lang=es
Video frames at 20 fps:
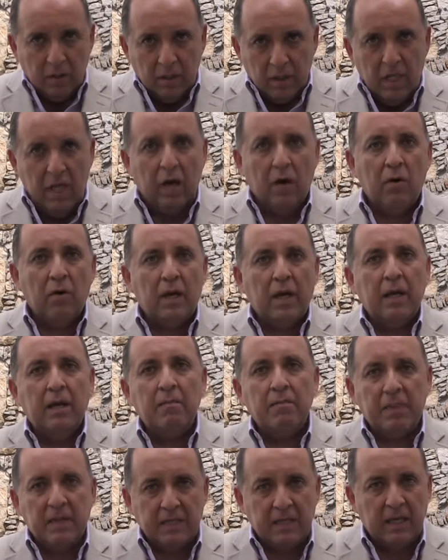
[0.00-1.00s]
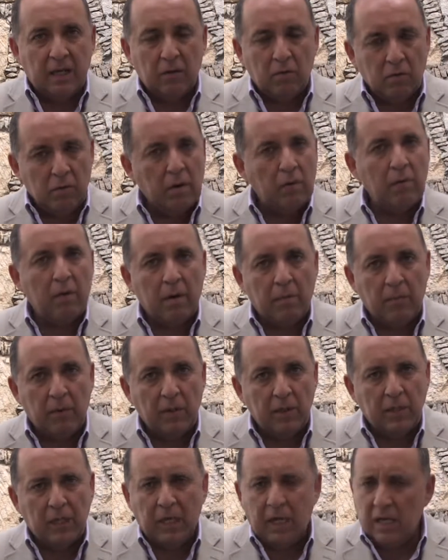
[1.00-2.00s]
y ahora empezar con una nueva
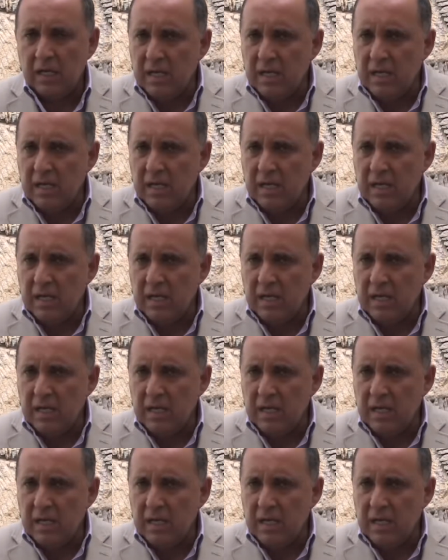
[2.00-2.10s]
política.